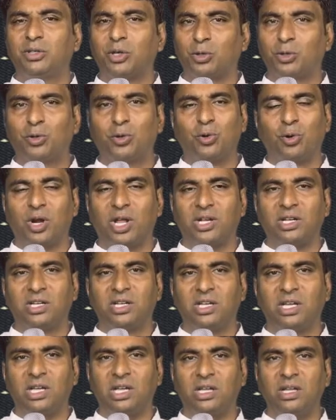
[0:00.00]

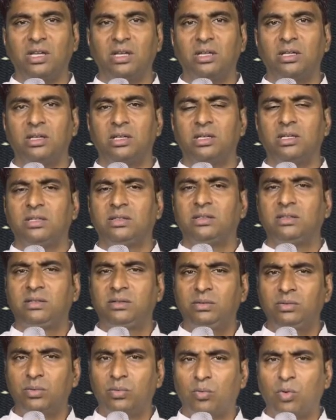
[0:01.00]
తట్టుకోవడానికి
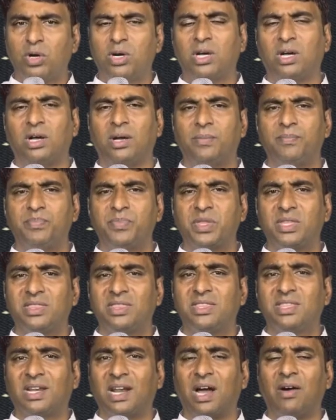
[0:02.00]
ఒక
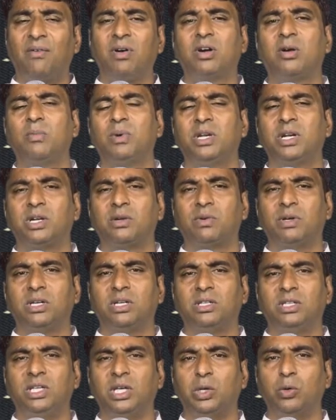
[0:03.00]
ద్రావకం
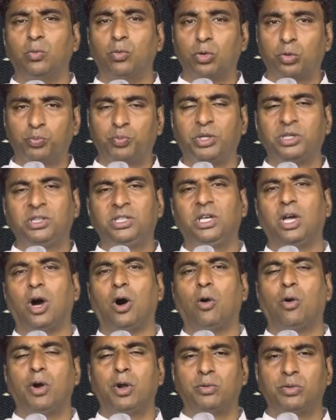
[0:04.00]
అనేటువంటిది ఉత్పత్తి
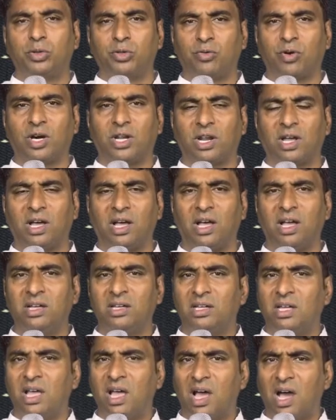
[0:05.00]
అవడం ద్వారా
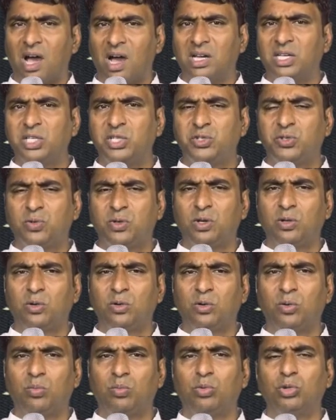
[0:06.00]
ఆ ఇసుకను
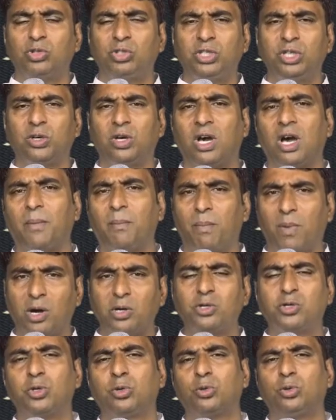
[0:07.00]
ముత్యంగా
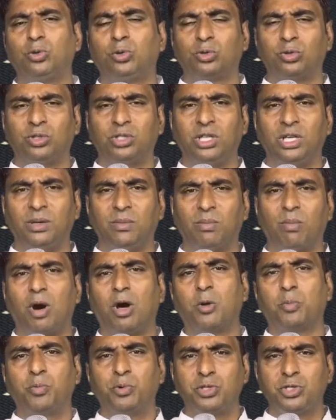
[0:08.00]
మార్చుకుంటుంది
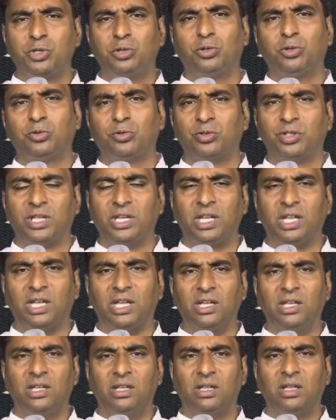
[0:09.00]
మార్పు చెందుతుందని
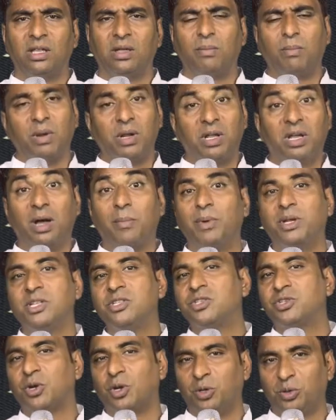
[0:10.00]
మనం
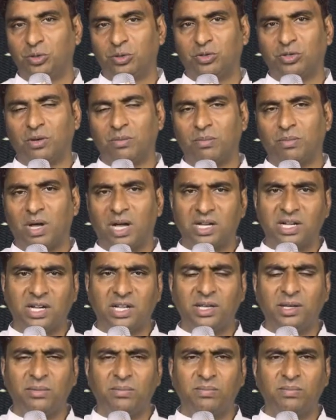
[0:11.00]
గమనించగలుగుతాం అంటే